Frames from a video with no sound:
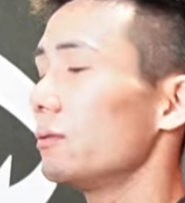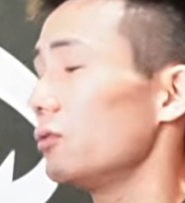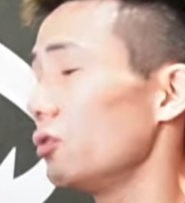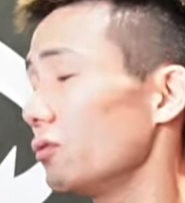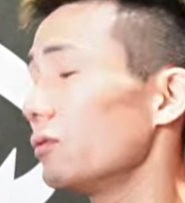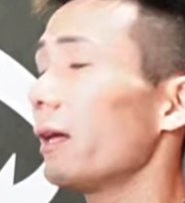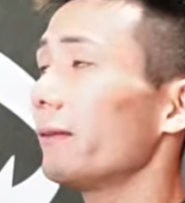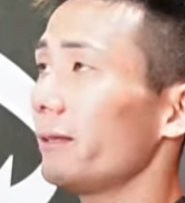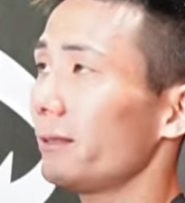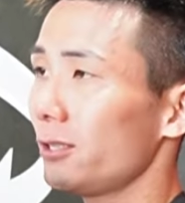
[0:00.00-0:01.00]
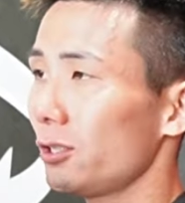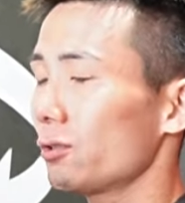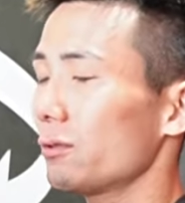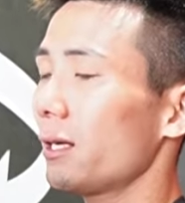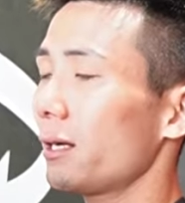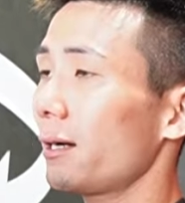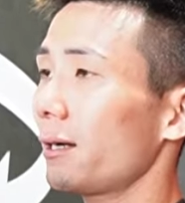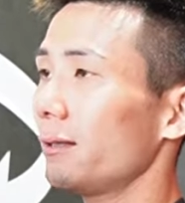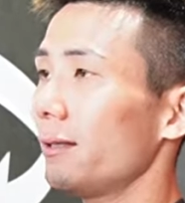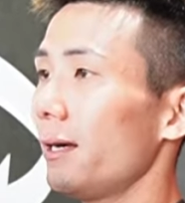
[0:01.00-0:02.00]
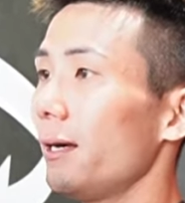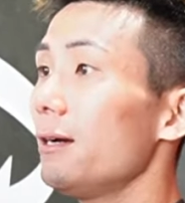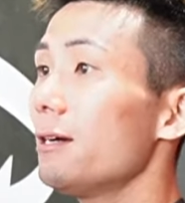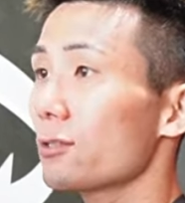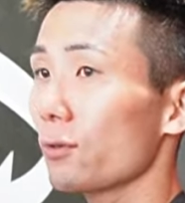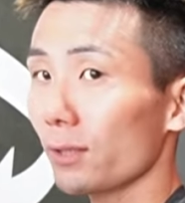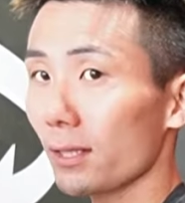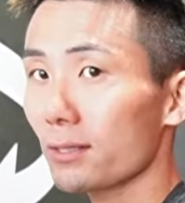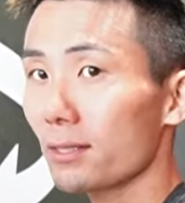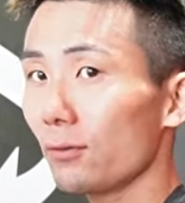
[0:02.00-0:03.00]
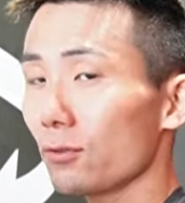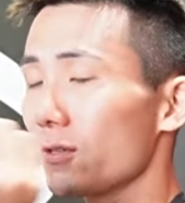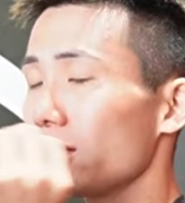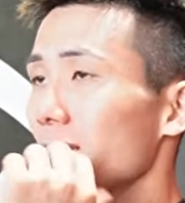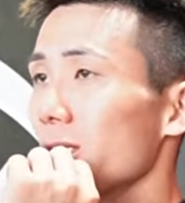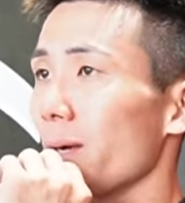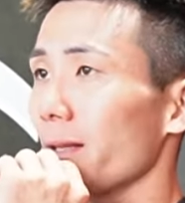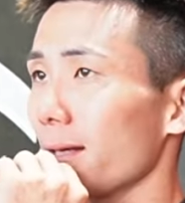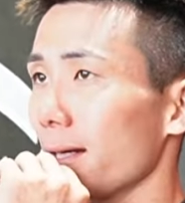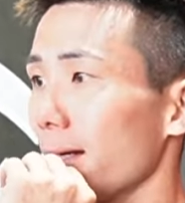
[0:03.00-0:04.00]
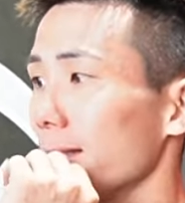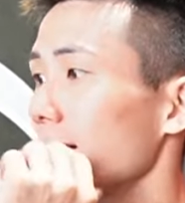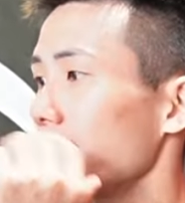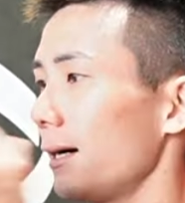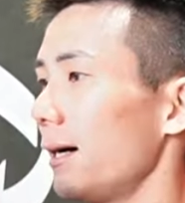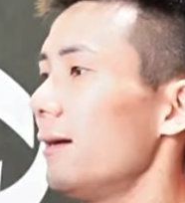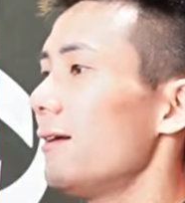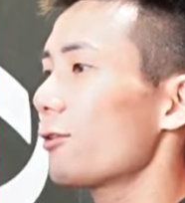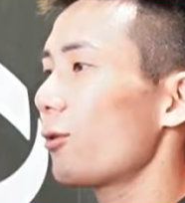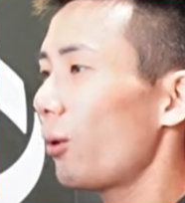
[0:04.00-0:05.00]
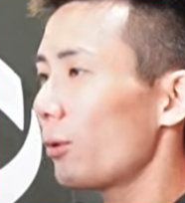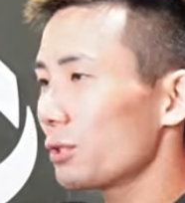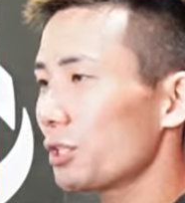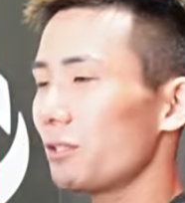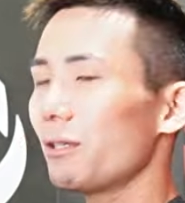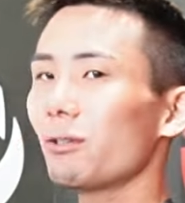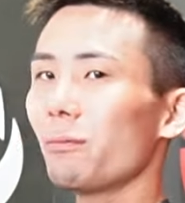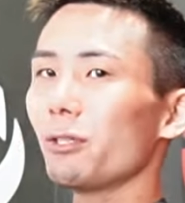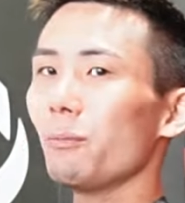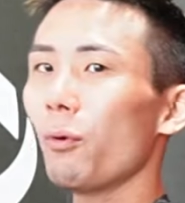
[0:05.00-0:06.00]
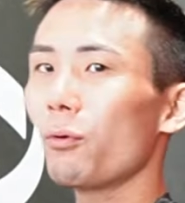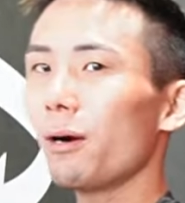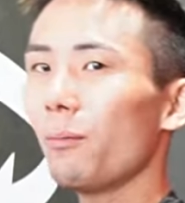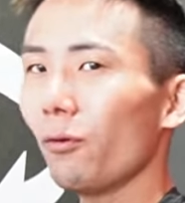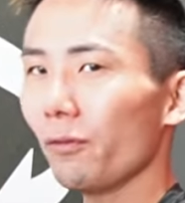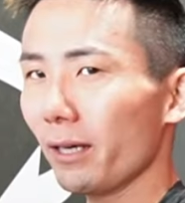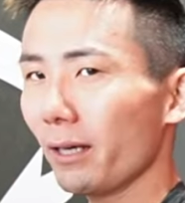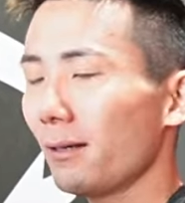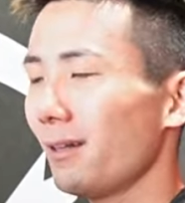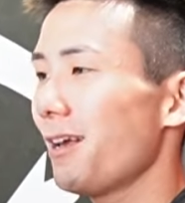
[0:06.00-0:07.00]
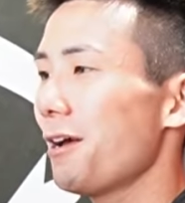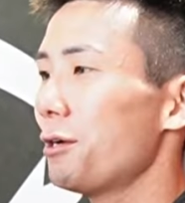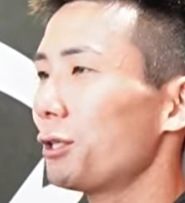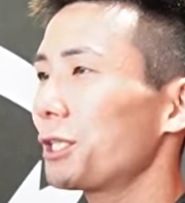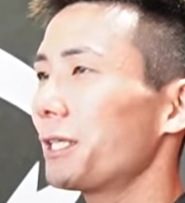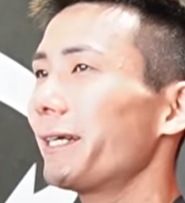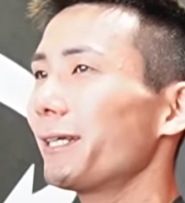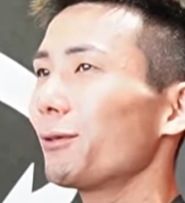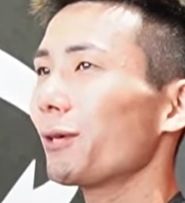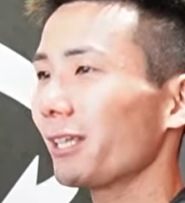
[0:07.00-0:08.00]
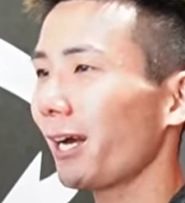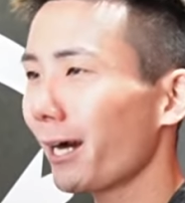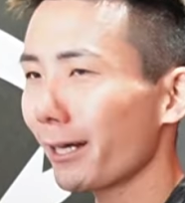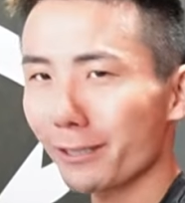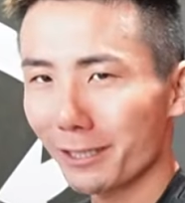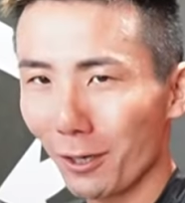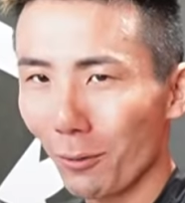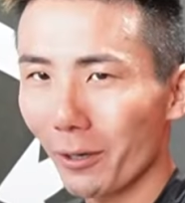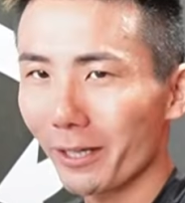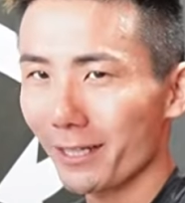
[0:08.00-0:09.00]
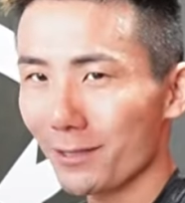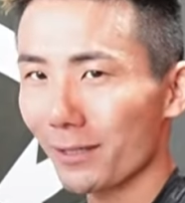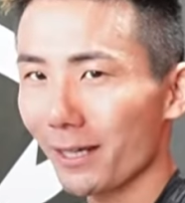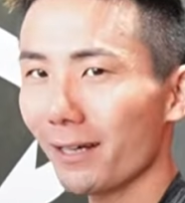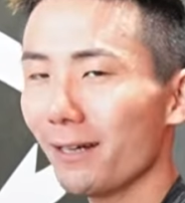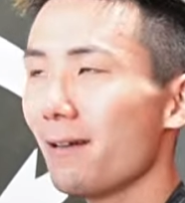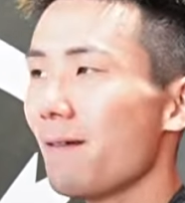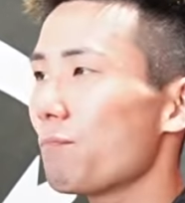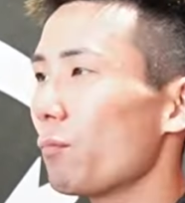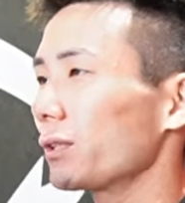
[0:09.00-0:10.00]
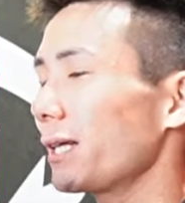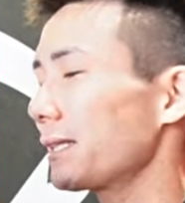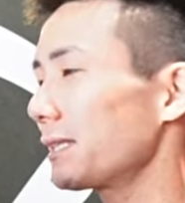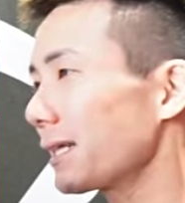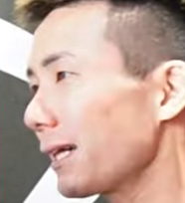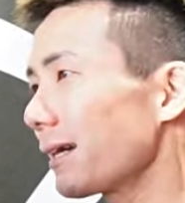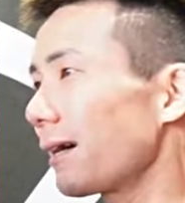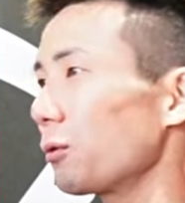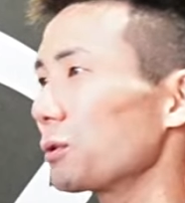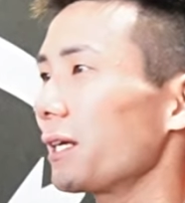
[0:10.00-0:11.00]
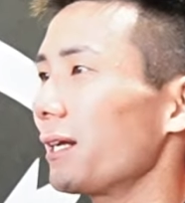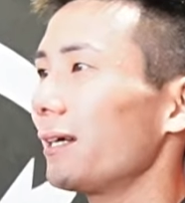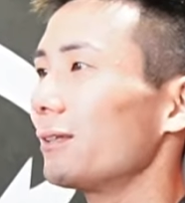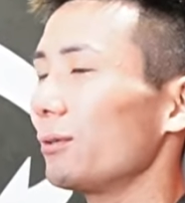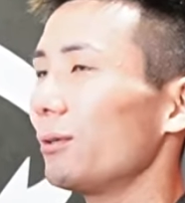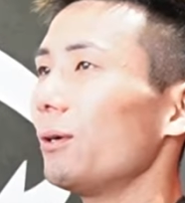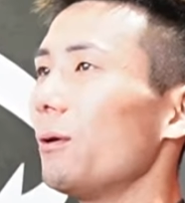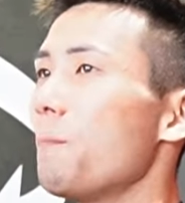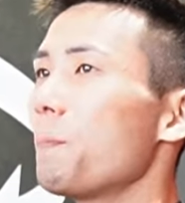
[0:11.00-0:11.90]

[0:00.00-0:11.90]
十何年20年かけてそういった癖をつけてしまったからだからこういうシルエット見ると僕はもうね不思議というか宝でしか思えないですよね。もう立ち方から教えないと